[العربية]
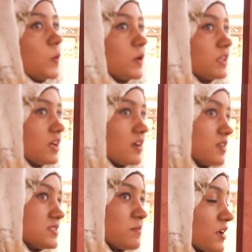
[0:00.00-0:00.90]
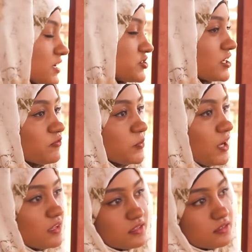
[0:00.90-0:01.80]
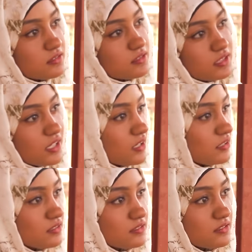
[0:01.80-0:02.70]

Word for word: والله انا اصلا ما قاعد اشارك في معارض نهائي